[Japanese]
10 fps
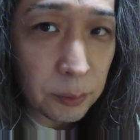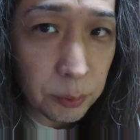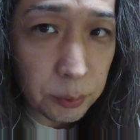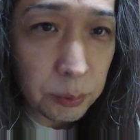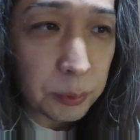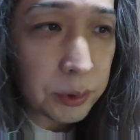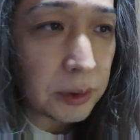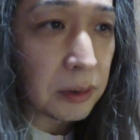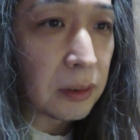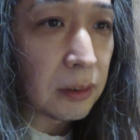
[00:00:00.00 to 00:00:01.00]
労働を
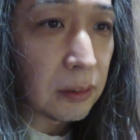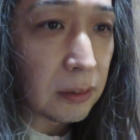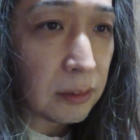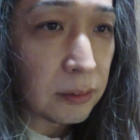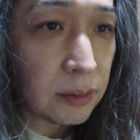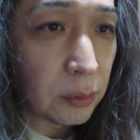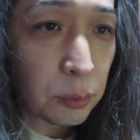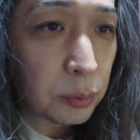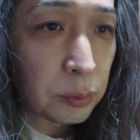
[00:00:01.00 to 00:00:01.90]
しながらいや労